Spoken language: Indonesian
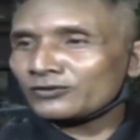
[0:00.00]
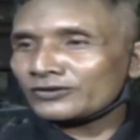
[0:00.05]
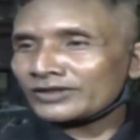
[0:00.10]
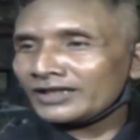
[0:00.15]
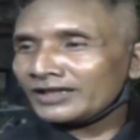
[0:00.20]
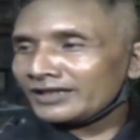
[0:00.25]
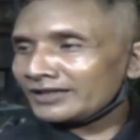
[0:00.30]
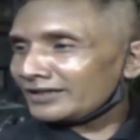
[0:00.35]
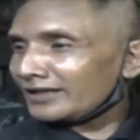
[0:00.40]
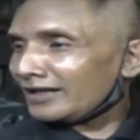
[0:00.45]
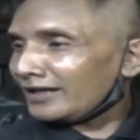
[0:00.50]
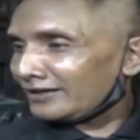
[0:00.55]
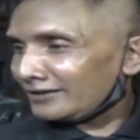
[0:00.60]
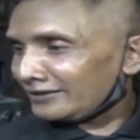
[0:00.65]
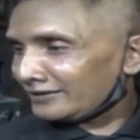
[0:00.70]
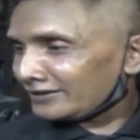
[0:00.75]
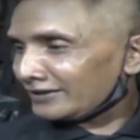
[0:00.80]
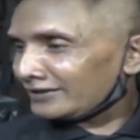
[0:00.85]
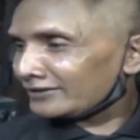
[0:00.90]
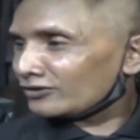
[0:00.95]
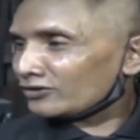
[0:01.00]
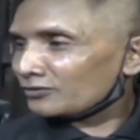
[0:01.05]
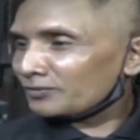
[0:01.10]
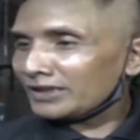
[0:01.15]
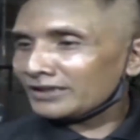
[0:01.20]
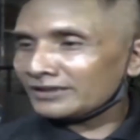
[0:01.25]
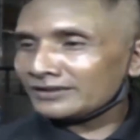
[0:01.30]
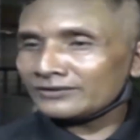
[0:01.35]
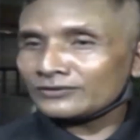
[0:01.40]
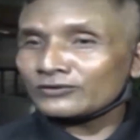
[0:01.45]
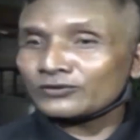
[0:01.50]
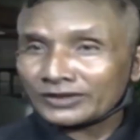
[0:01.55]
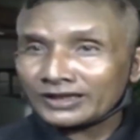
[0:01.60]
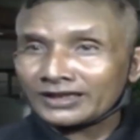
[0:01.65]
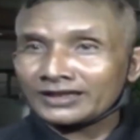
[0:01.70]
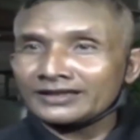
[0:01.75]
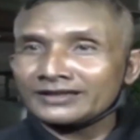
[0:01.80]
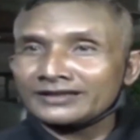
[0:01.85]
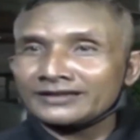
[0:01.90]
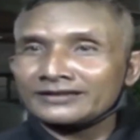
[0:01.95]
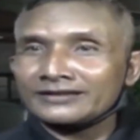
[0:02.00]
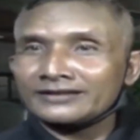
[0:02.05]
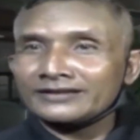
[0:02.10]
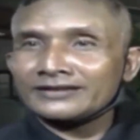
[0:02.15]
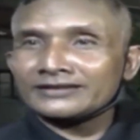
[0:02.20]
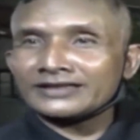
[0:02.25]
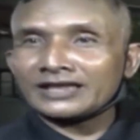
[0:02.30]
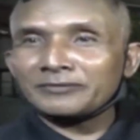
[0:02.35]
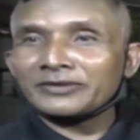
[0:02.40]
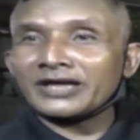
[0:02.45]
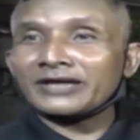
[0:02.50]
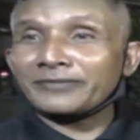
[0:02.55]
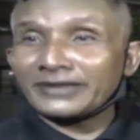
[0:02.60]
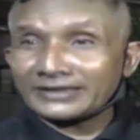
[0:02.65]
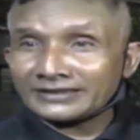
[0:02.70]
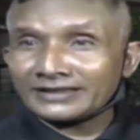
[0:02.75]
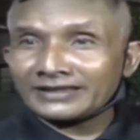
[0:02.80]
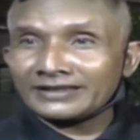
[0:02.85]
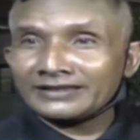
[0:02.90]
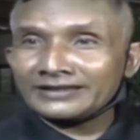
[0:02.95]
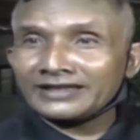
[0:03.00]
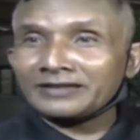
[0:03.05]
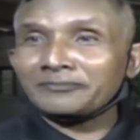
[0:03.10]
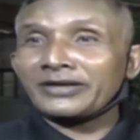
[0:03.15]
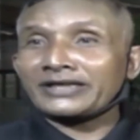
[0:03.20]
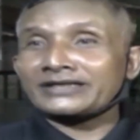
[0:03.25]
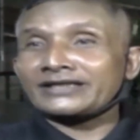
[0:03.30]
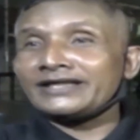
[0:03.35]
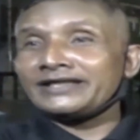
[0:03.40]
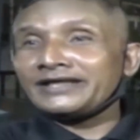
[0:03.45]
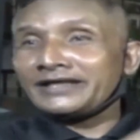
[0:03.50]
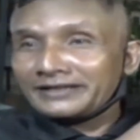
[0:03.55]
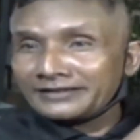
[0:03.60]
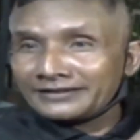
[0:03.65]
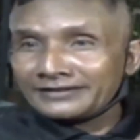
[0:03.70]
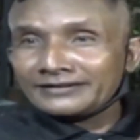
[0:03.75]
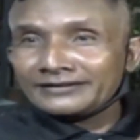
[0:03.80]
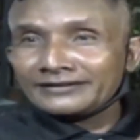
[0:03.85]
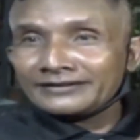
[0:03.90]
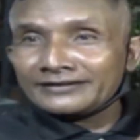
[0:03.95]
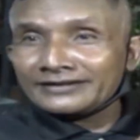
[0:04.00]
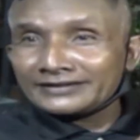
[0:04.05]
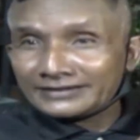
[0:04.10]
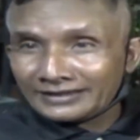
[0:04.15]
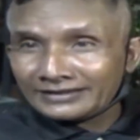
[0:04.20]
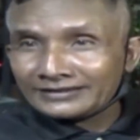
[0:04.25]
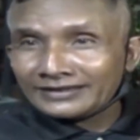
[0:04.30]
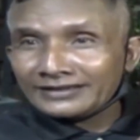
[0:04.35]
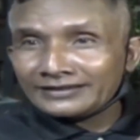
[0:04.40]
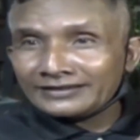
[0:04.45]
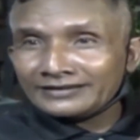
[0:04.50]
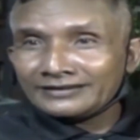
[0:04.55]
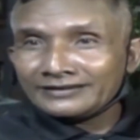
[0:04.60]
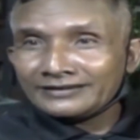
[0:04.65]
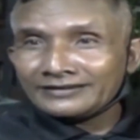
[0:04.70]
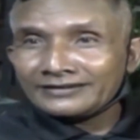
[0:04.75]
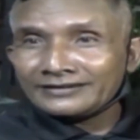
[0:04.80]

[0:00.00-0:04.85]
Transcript: luka nah yang tadi korban luka nah, itu nggak fatal yang fatal yang sana tadi